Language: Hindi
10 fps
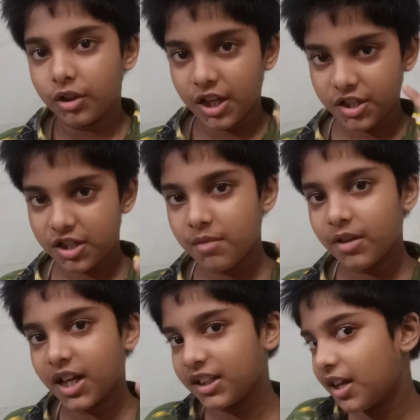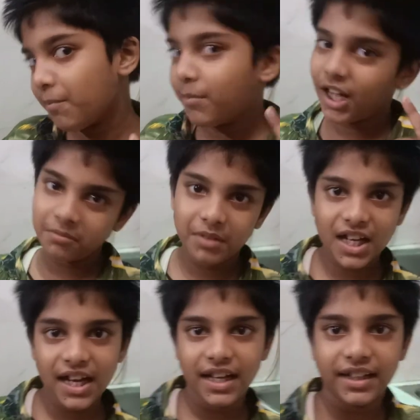टेस्टी बना था बाद
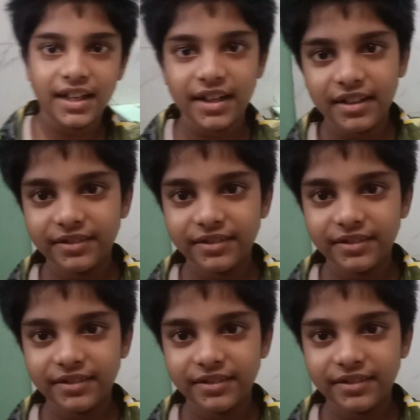में खाएंगे